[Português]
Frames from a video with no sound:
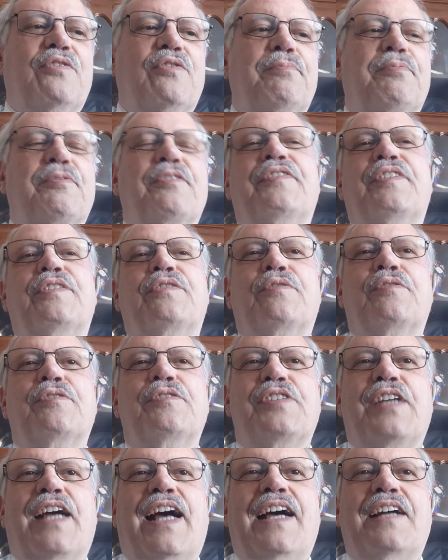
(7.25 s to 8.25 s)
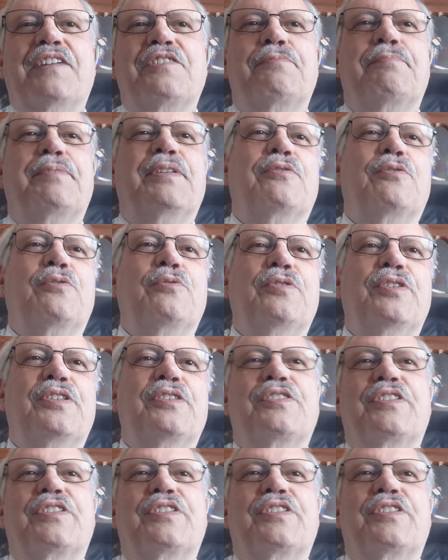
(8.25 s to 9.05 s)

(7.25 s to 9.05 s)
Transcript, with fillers: sou professor de arte, pintor,